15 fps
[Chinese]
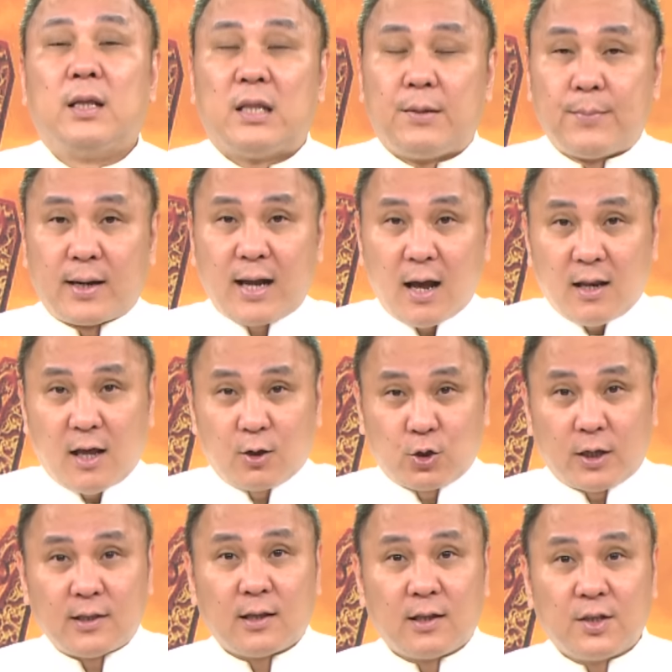你们看老
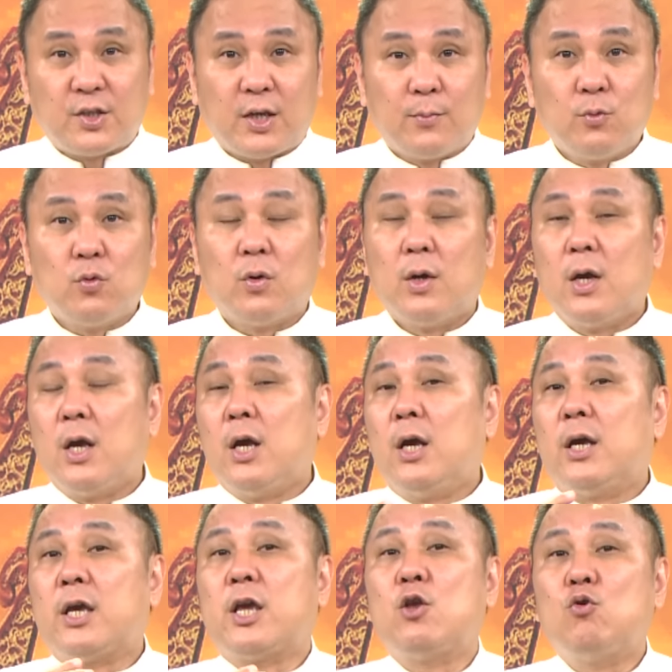船长的节目。
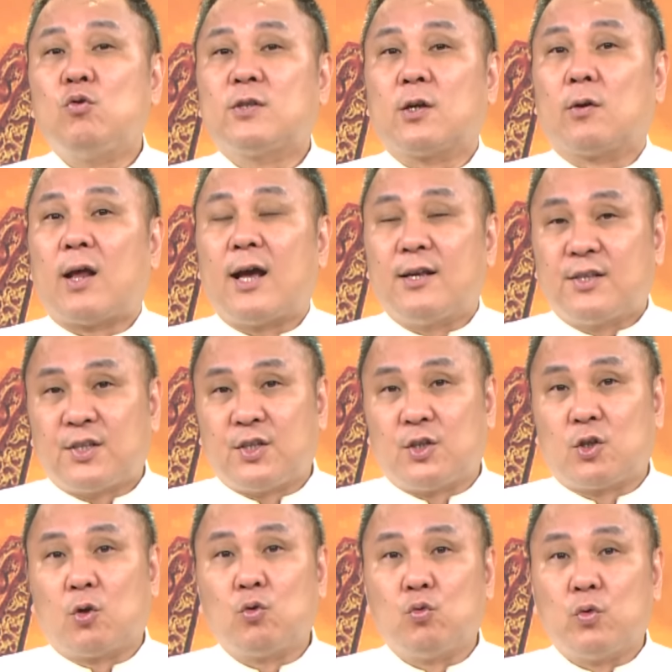一路走来始
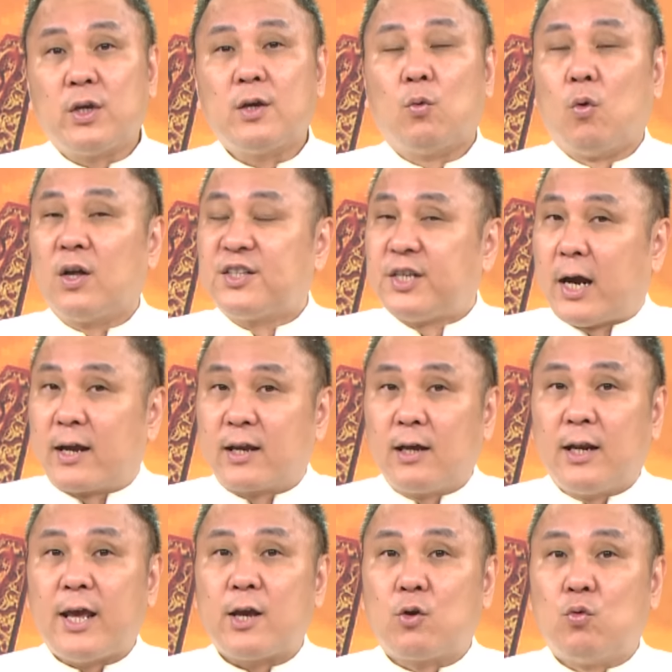终如一。我讲一个
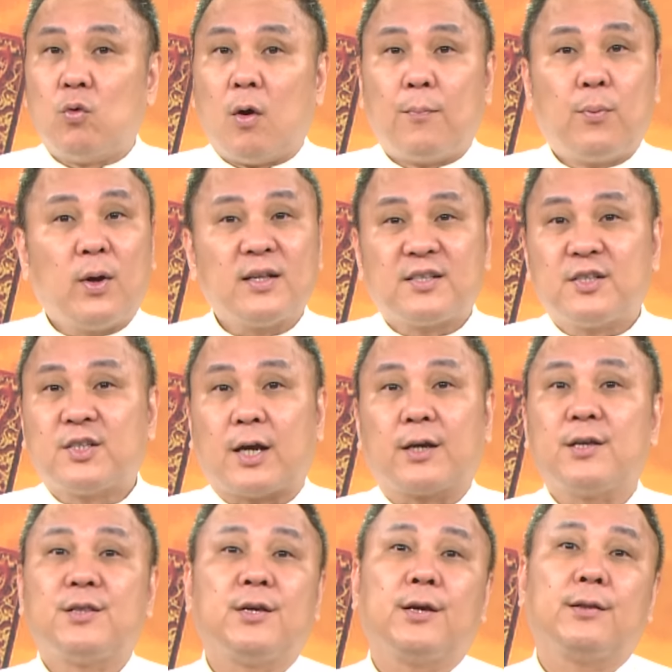类股，我不会只讲
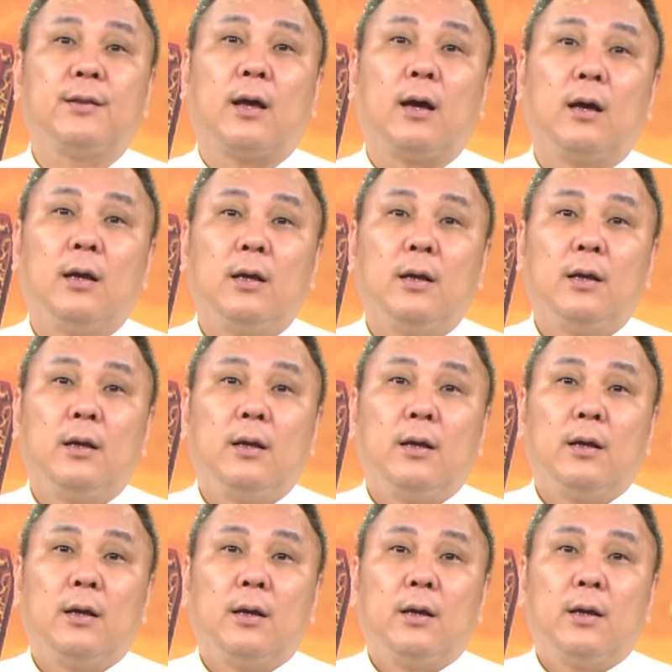一天呐，
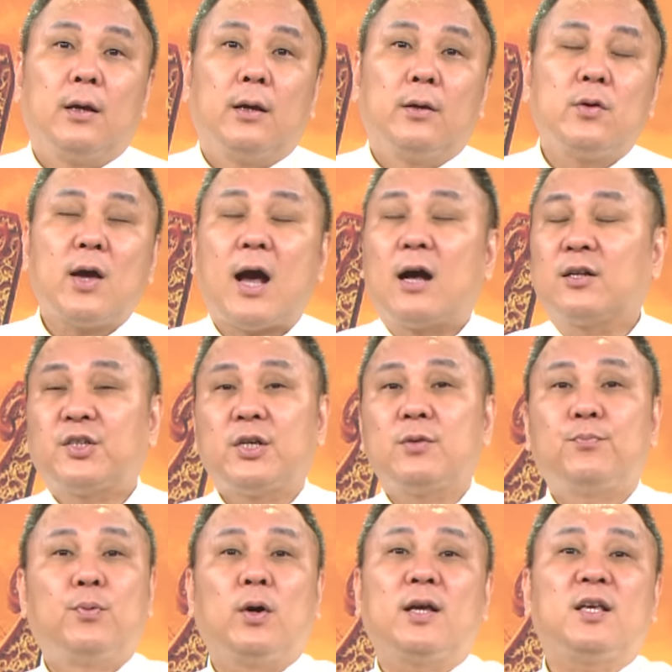因为行情
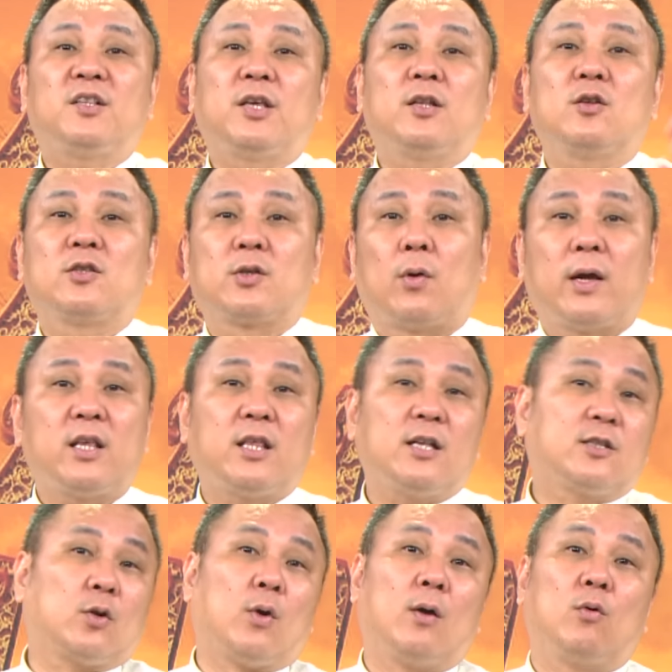不会一天就走完，一
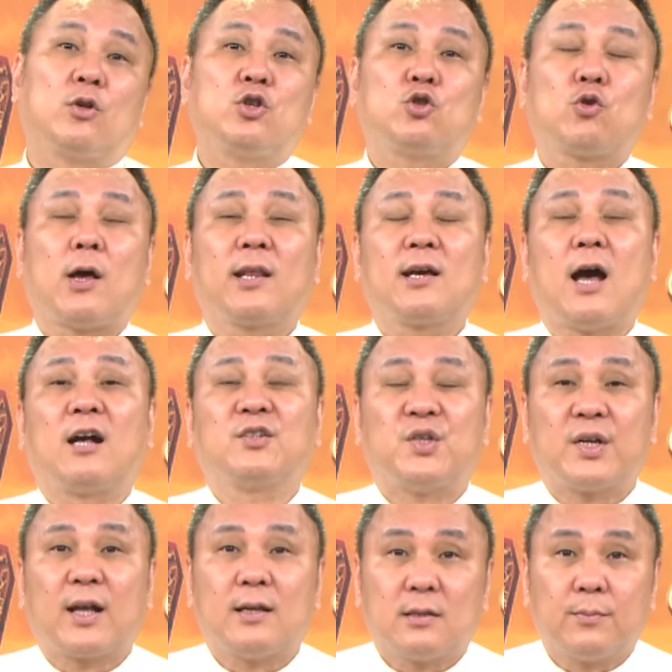天走完我去抓那个行
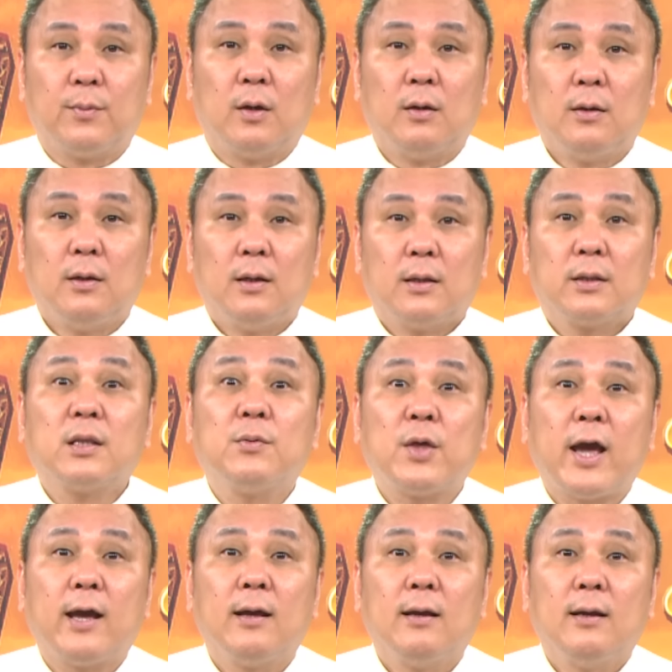情干什么？对不
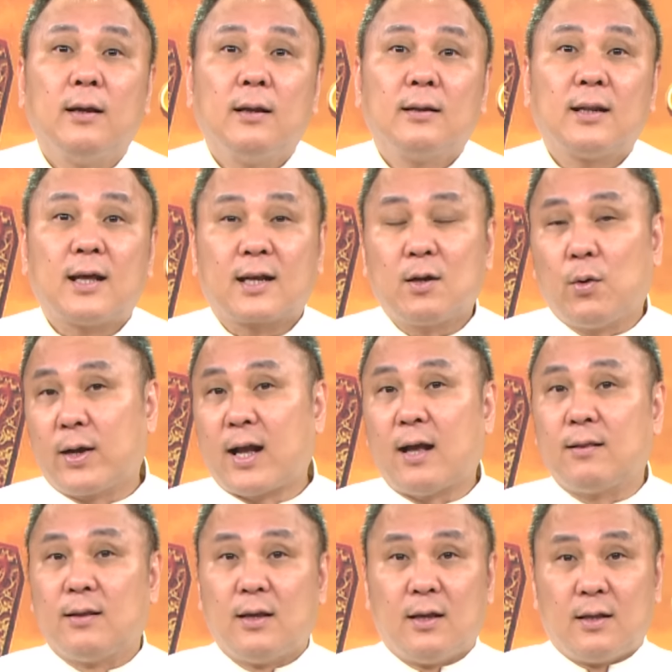对？那各位
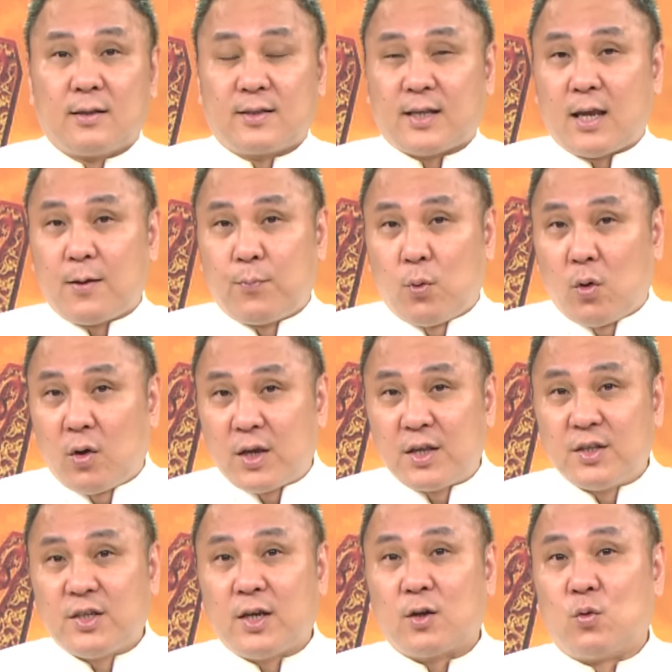看这一波
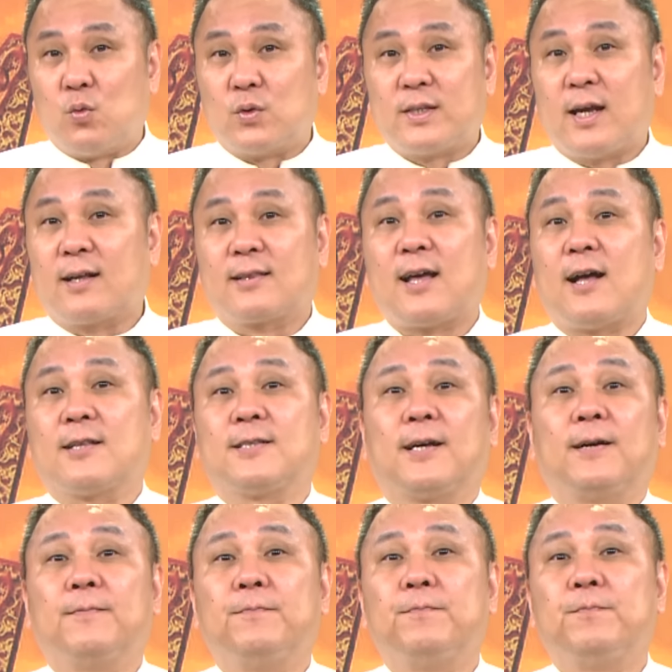银建股这样大涨，